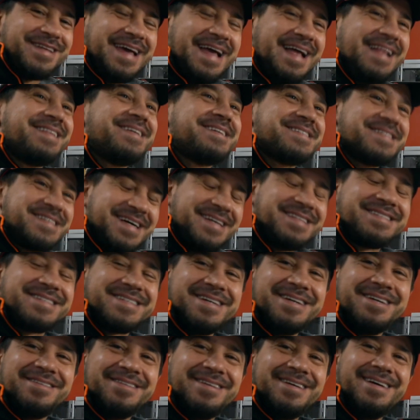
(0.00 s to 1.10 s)
hält das
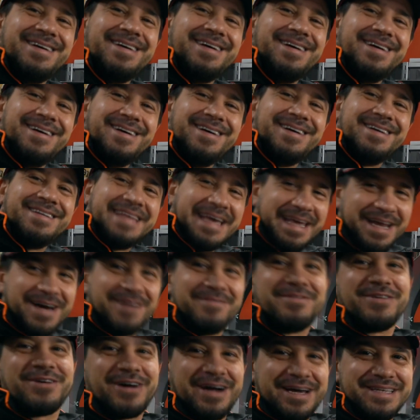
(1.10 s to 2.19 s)
Ganze dann
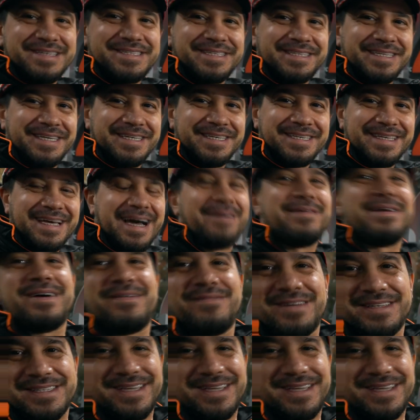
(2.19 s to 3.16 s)
haben wir doch alles dicht. Aber dann wäre